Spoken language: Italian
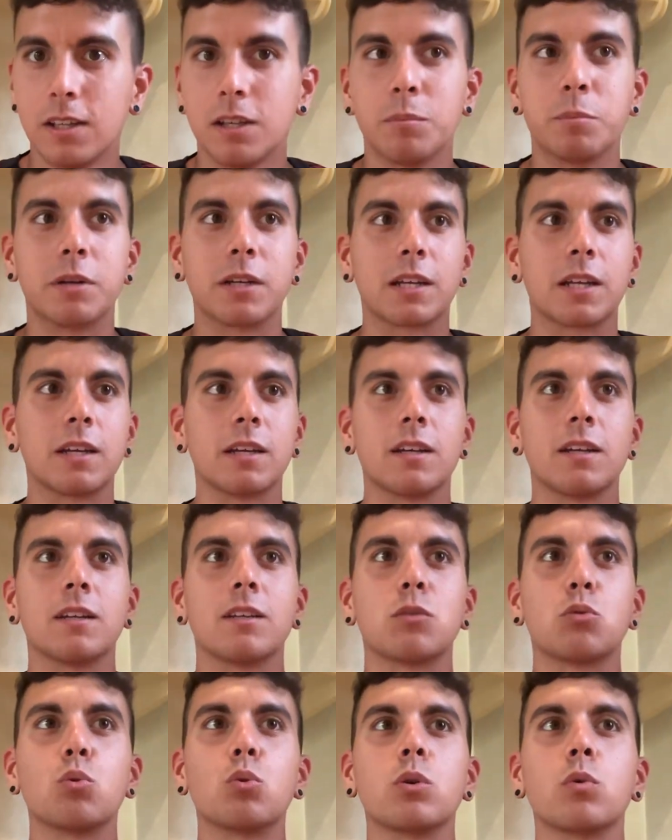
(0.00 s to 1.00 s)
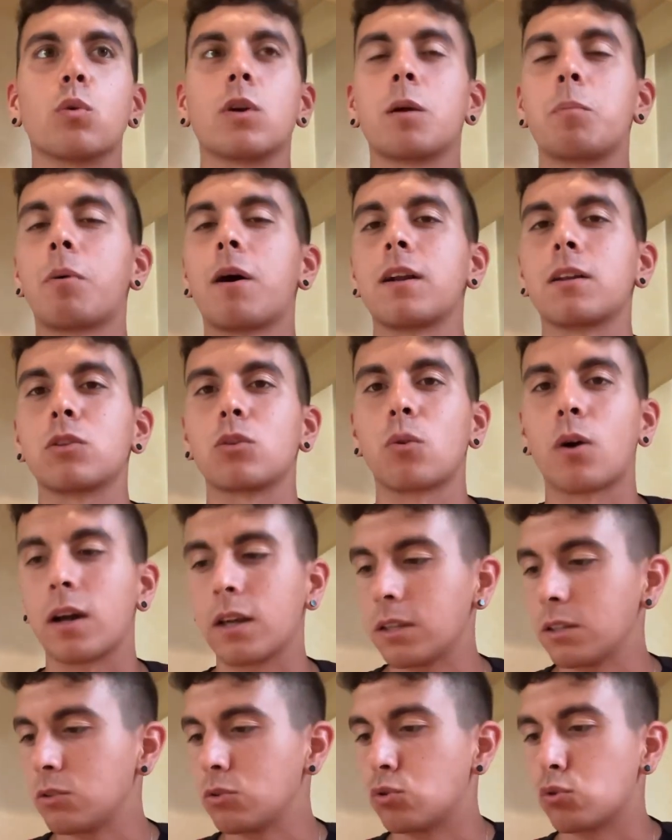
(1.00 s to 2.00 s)
perché eh, tu in quel reparto
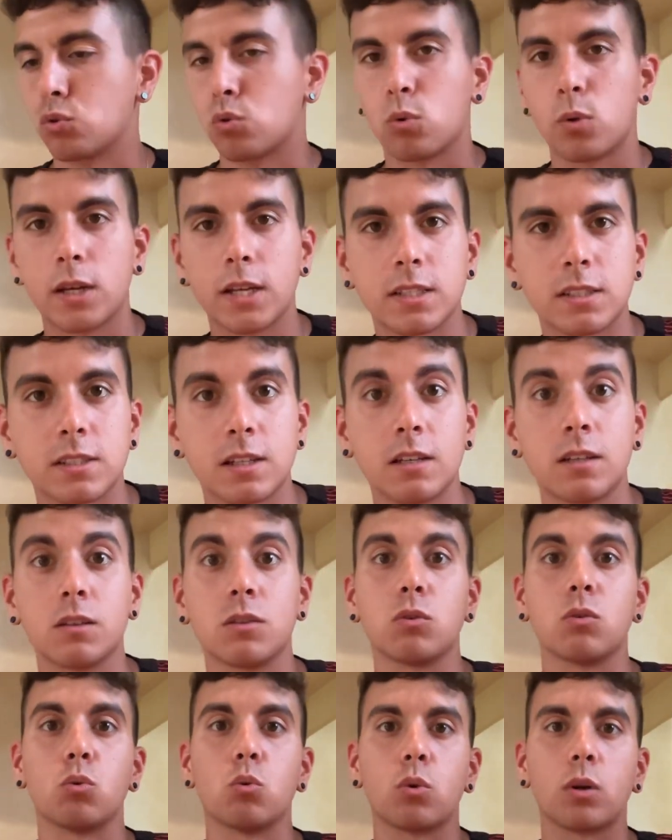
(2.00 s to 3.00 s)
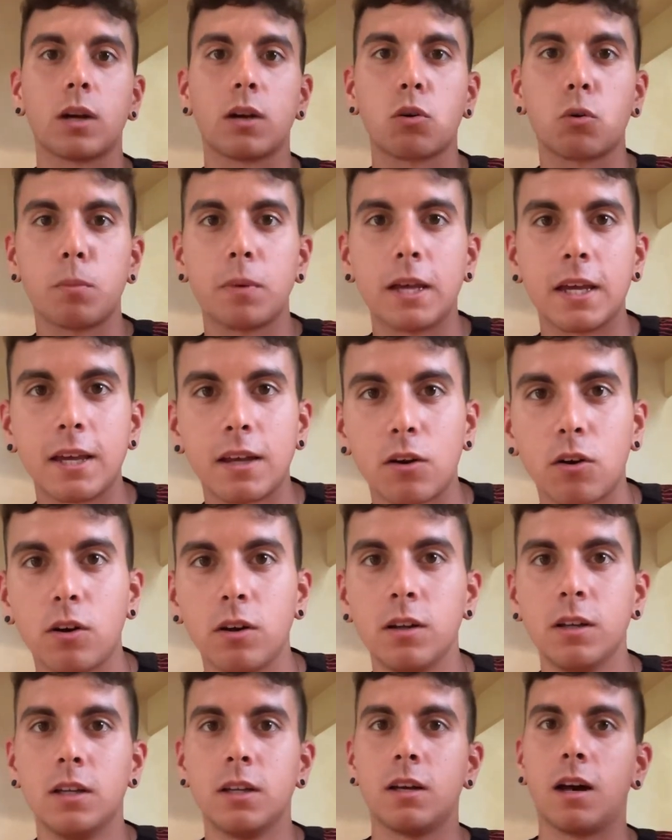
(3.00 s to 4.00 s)
hai Ciuquese, Luca
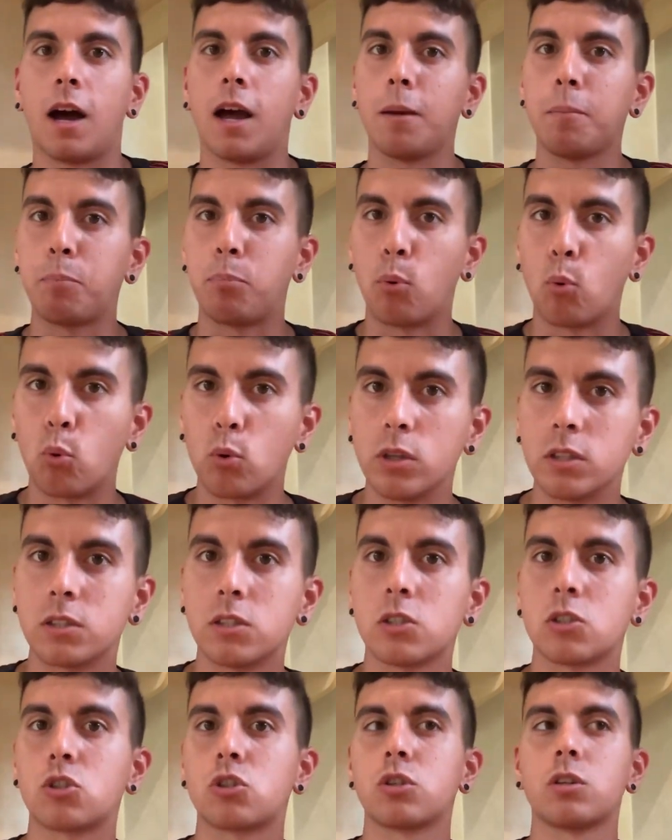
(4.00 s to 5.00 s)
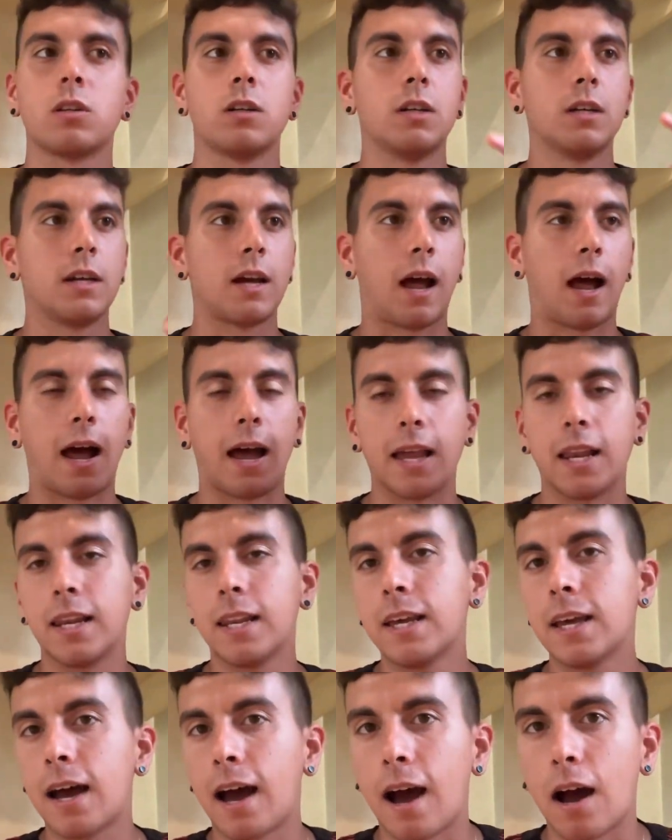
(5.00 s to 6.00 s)
Romero, hai Pulisic, hai
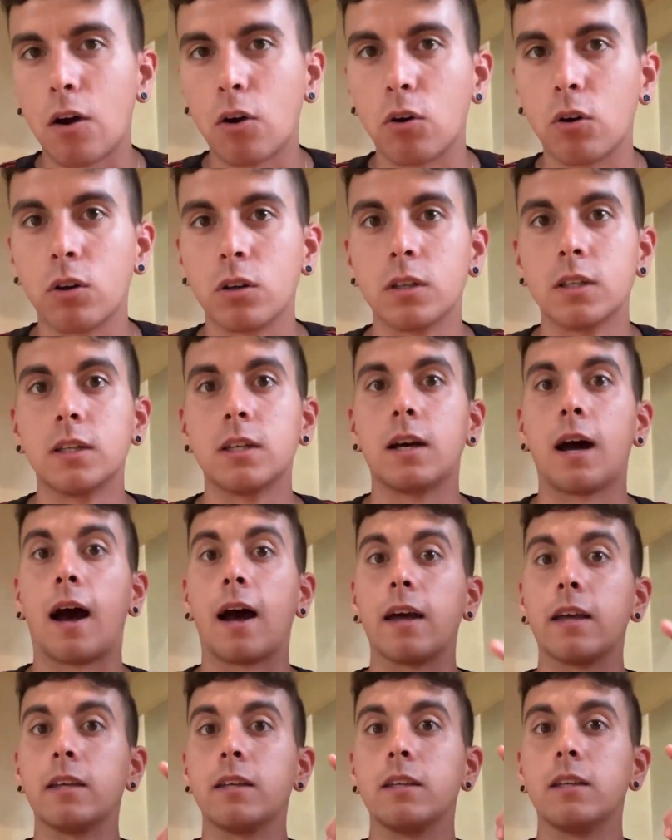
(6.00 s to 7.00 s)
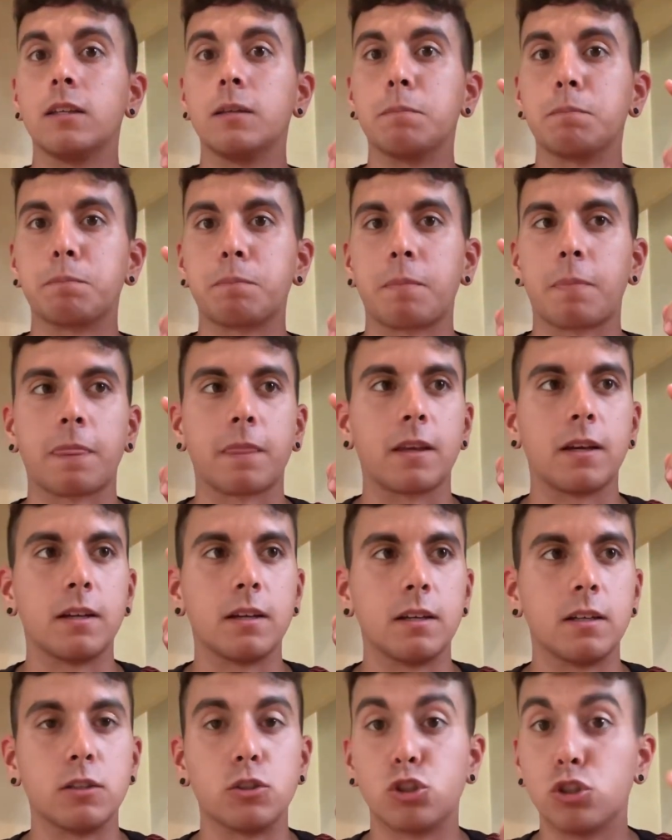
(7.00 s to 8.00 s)
Leao, hai mm,
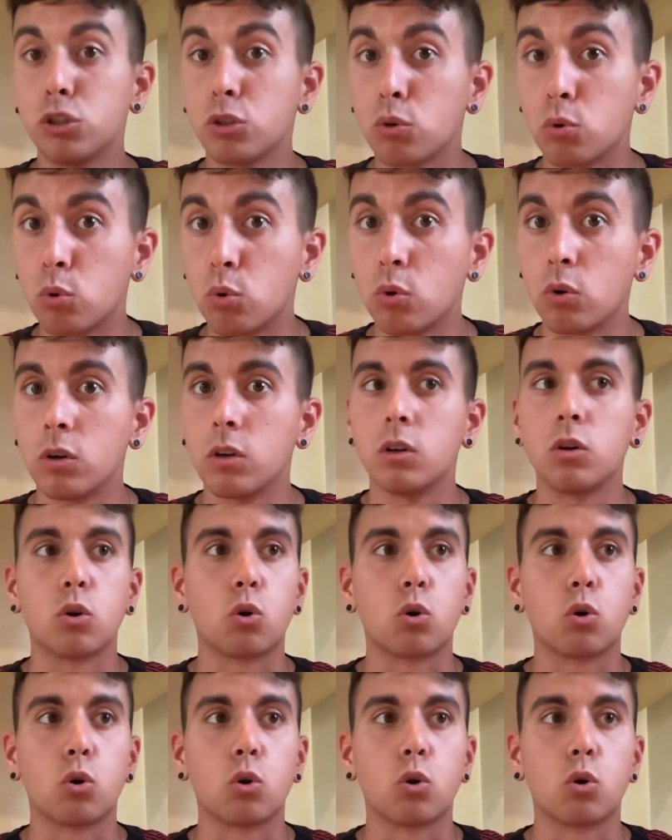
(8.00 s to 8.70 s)
eh, Giroud,